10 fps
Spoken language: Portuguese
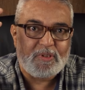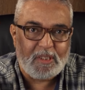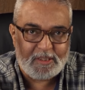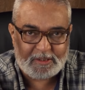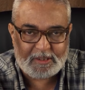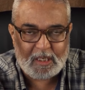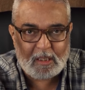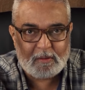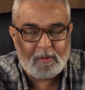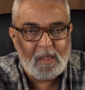
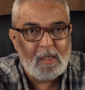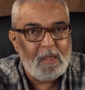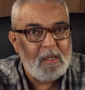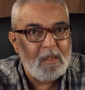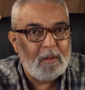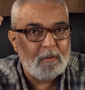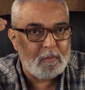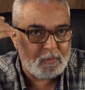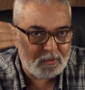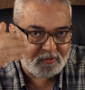celestial, no
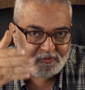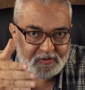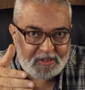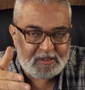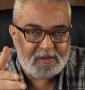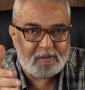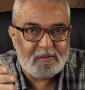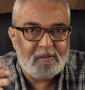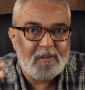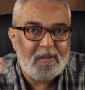mundo físico,